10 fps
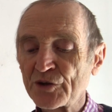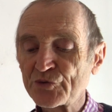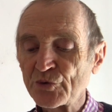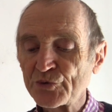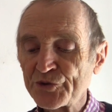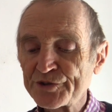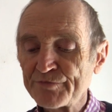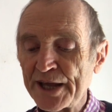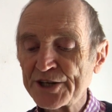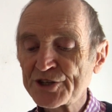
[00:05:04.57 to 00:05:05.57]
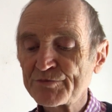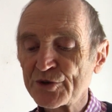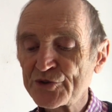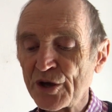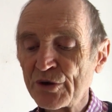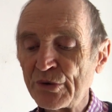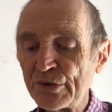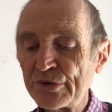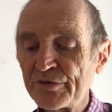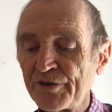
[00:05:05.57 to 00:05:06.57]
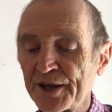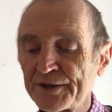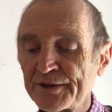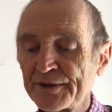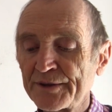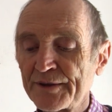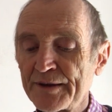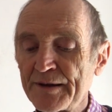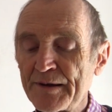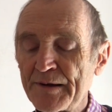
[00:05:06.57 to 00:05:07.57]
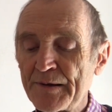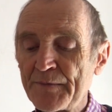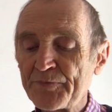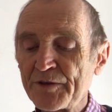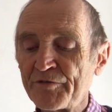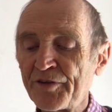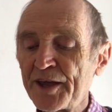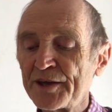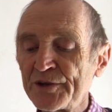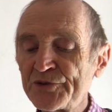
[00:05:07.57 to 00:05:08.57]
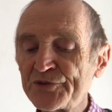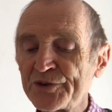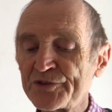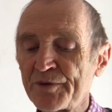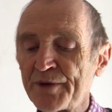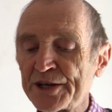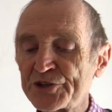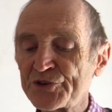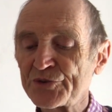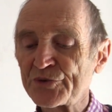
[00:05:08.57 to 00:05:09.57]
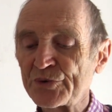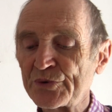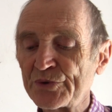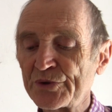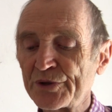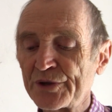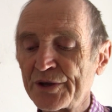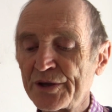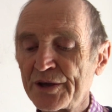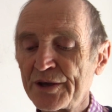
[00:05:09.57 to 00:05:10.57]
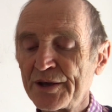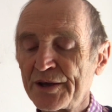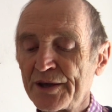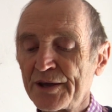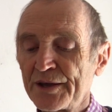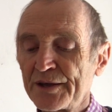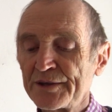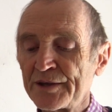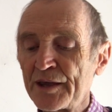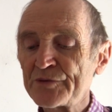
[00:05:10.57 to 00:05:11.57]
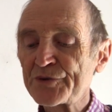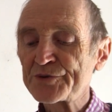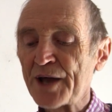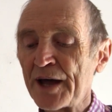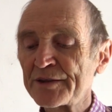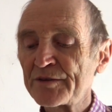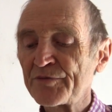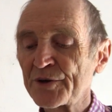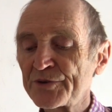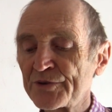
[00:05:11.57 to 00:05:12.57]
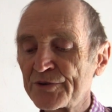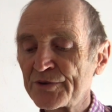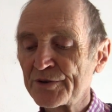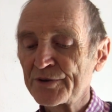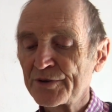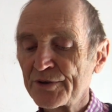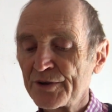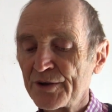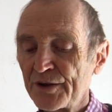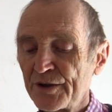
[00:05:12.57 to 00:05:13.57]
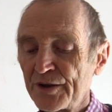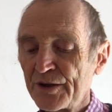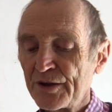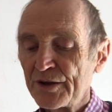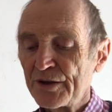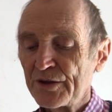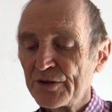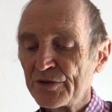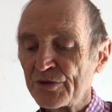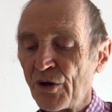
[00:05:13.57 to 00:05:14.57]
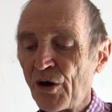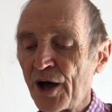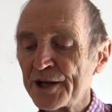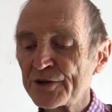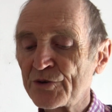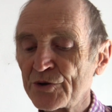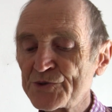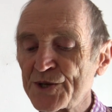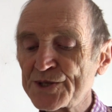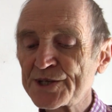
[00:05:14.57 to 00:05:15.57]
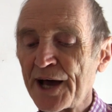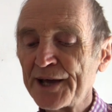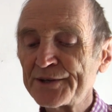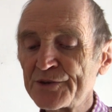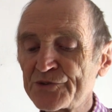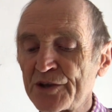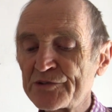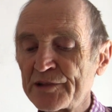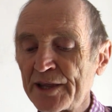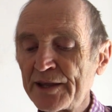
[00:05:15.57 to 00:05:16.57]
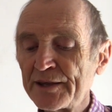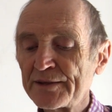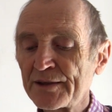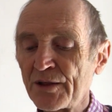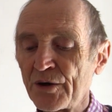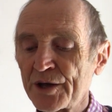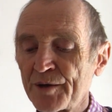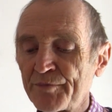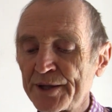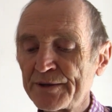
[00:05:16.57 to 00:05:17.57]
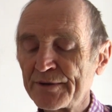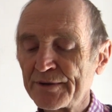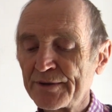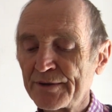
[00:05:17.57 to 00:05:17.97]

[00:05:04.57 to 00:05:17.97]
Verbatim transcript: der Sohn des Menschen muss erhöht werden? Wer ist dieser Menschensohn? Jesus antwortete, noch eine kurze Zeit ist das Licht in eurer Mitte.